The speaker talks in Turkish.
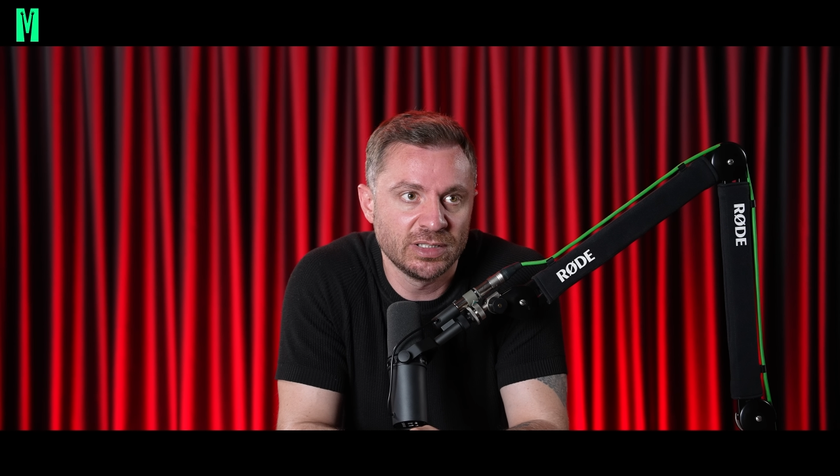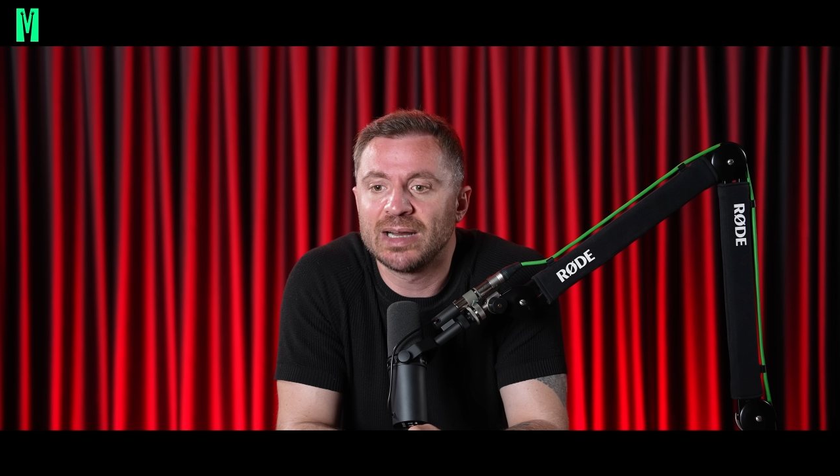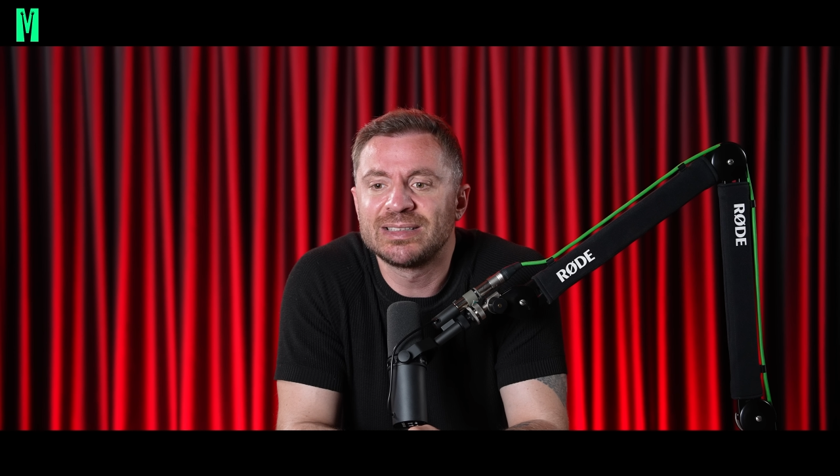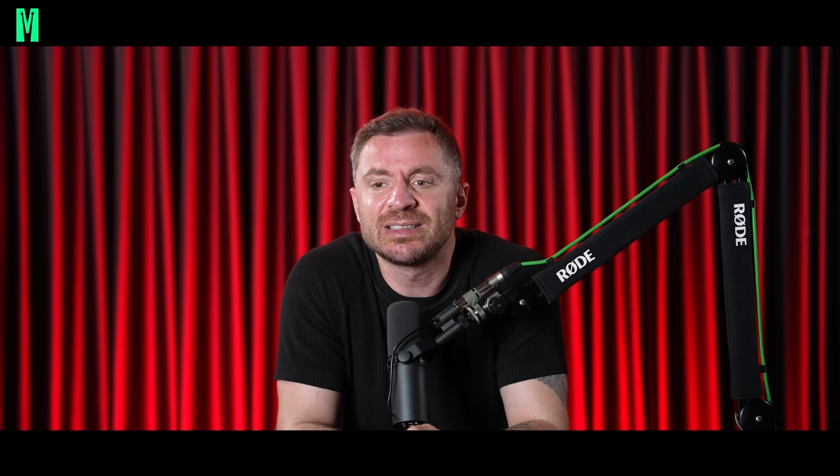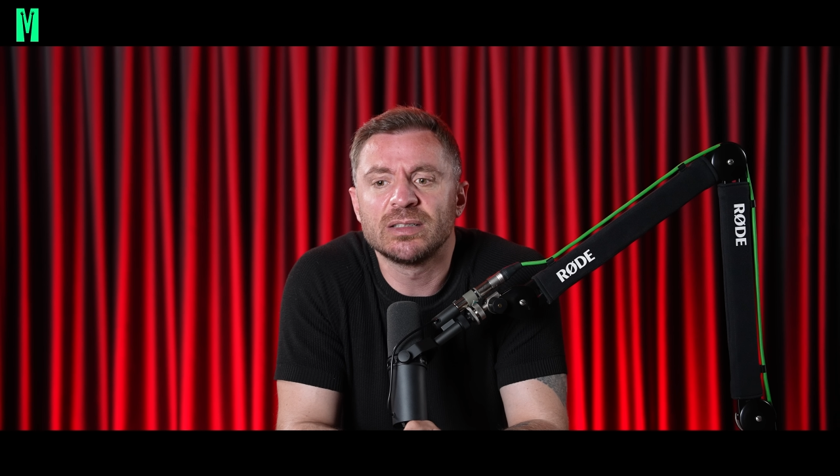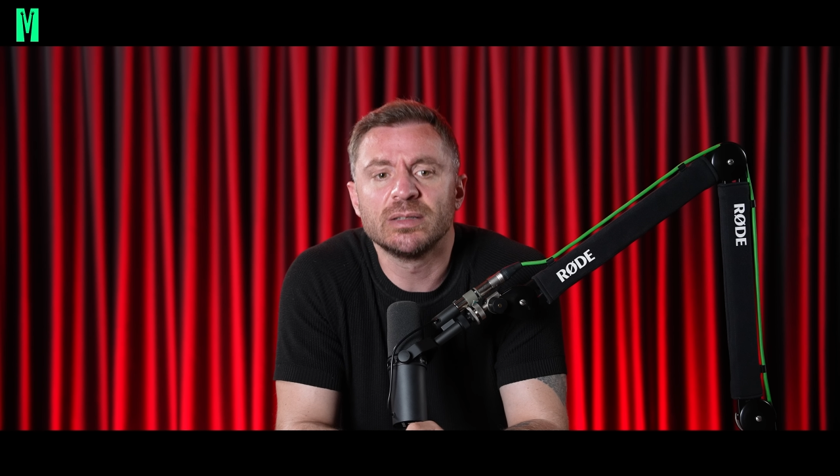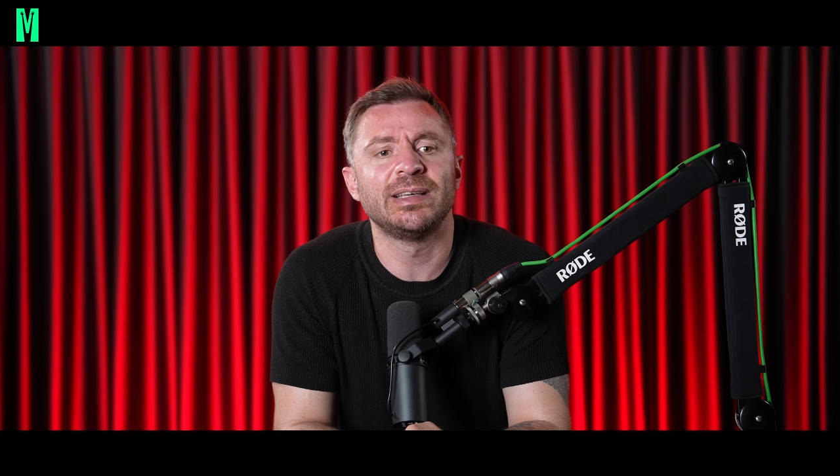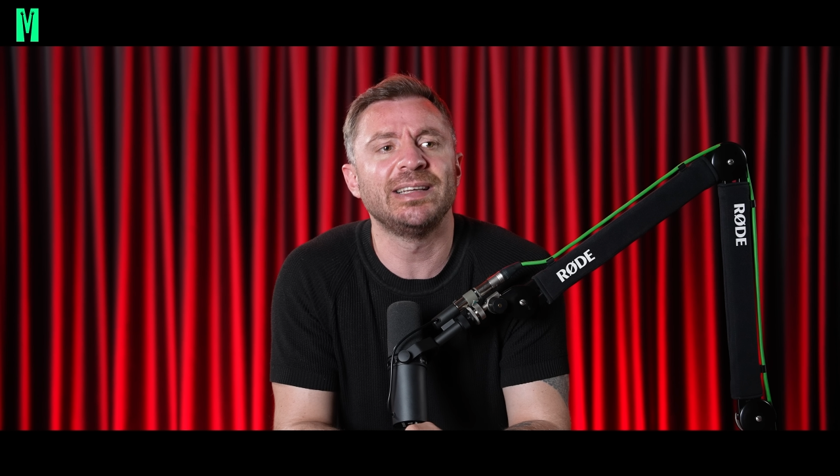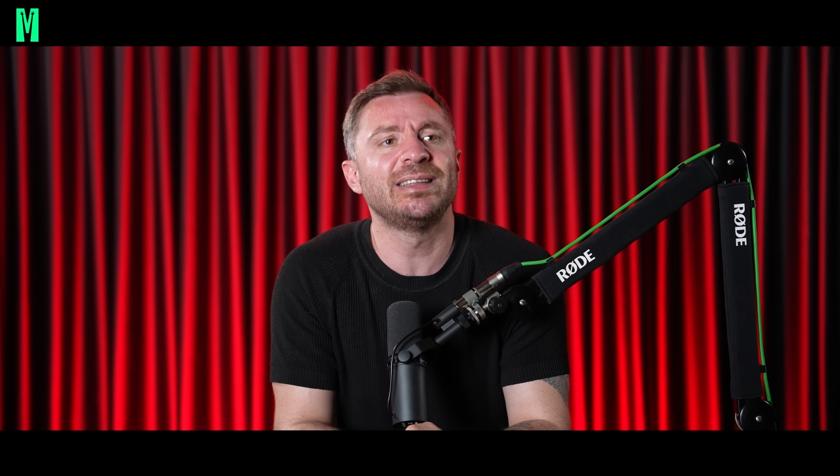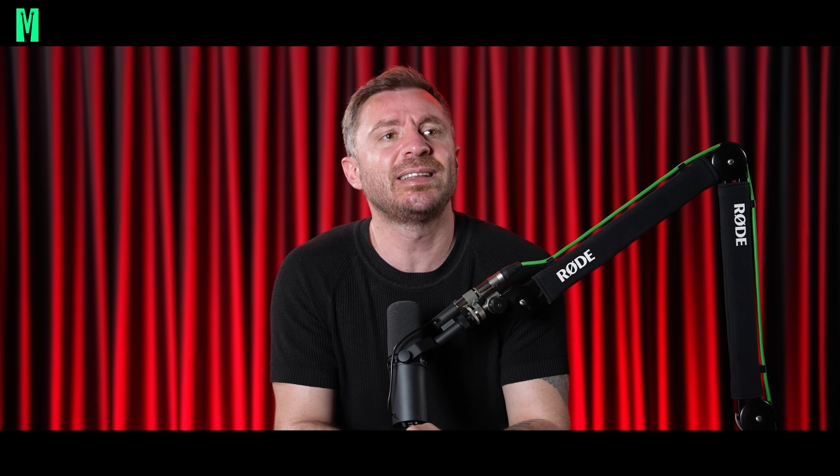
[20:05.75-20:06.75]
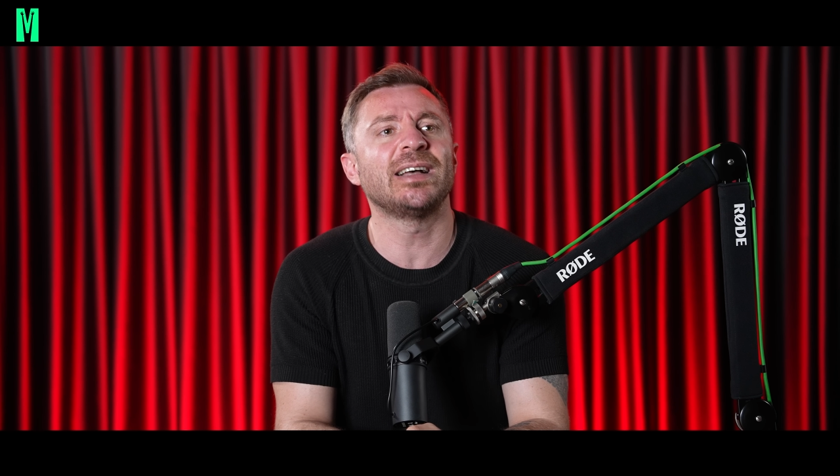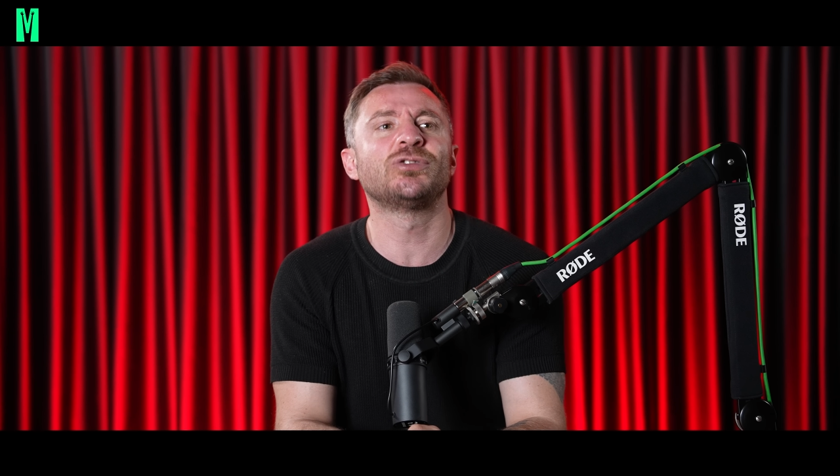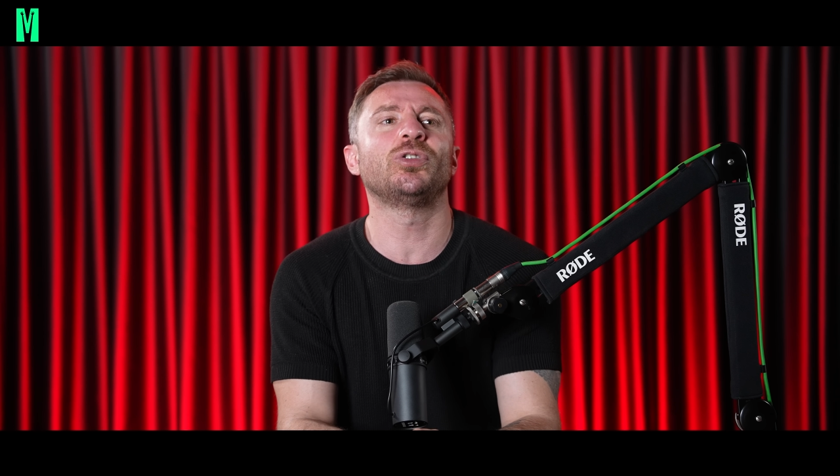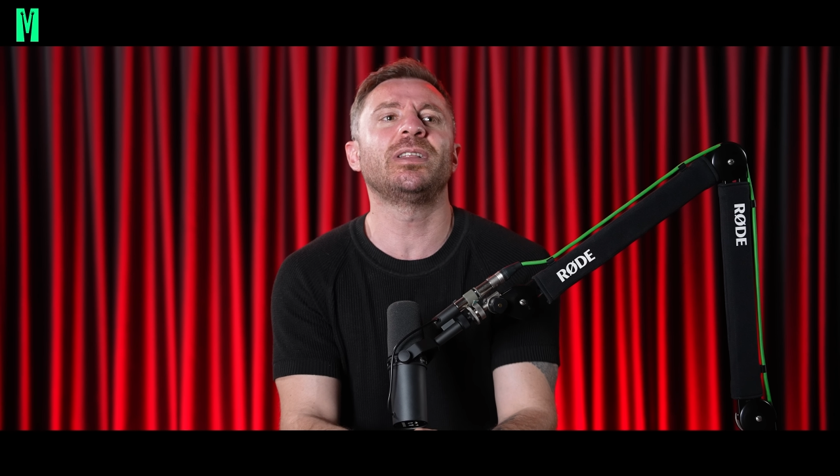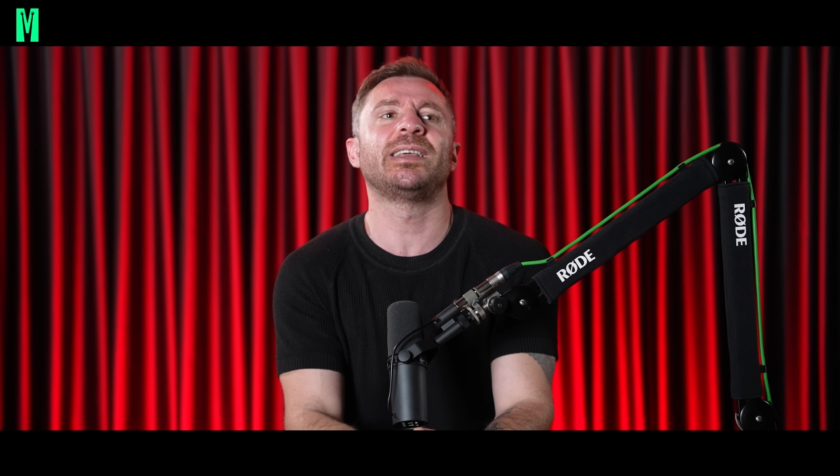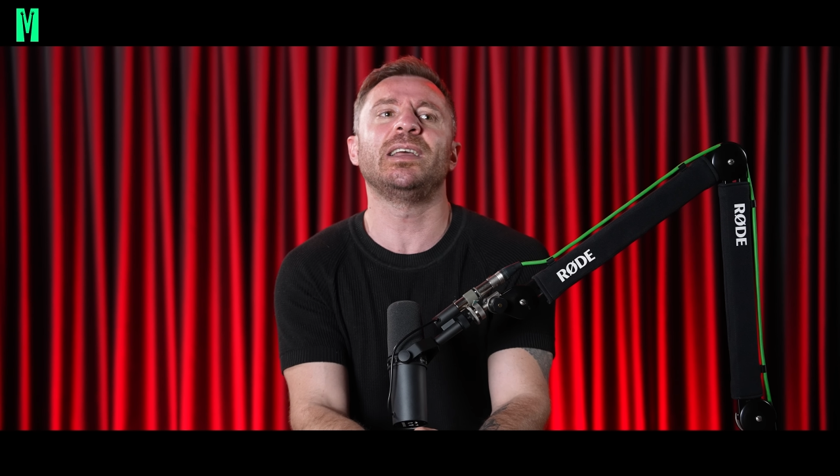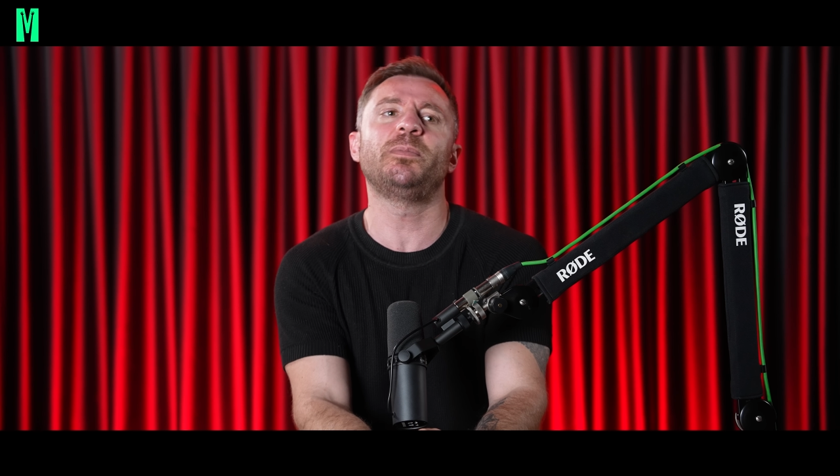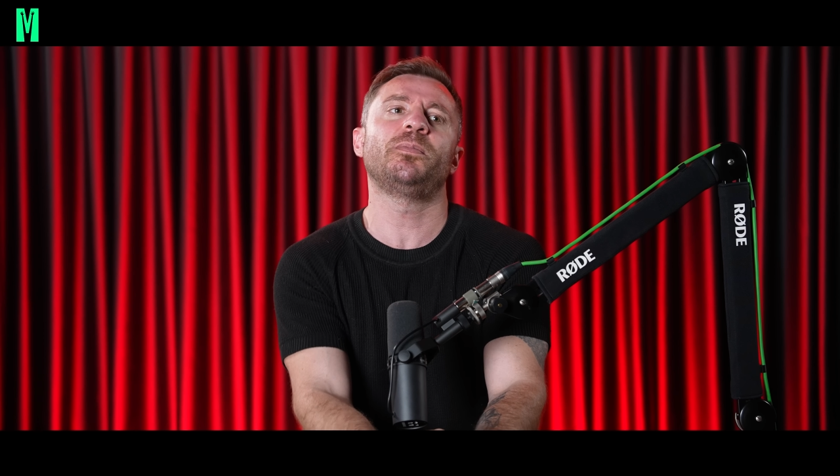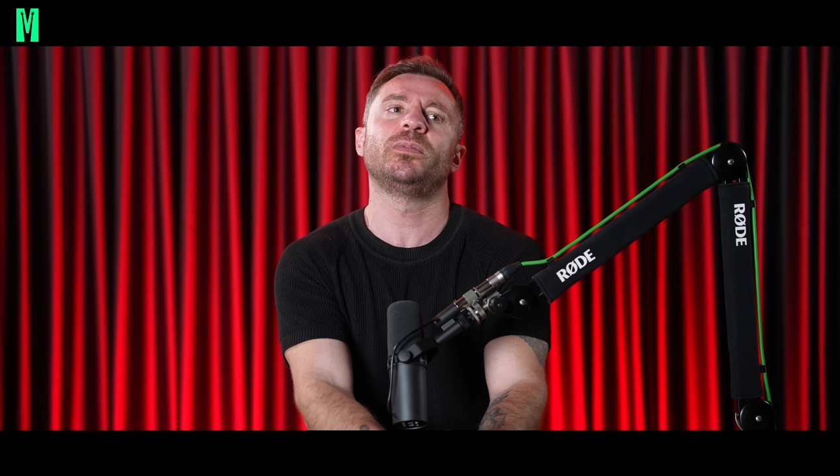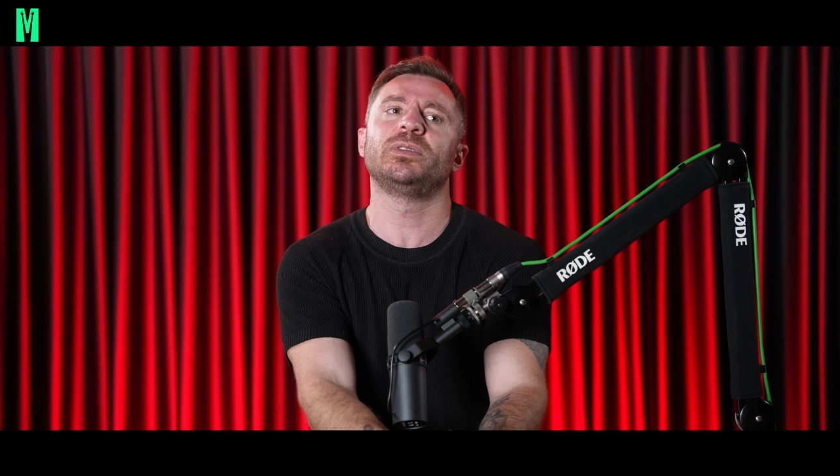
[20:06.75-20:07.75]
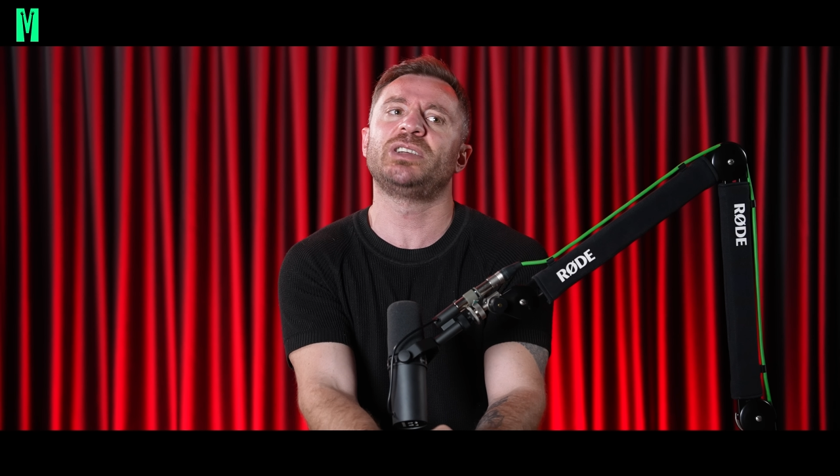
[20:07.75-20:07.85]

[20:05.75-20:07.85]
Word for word: Artık e, girdikten sonra da gelip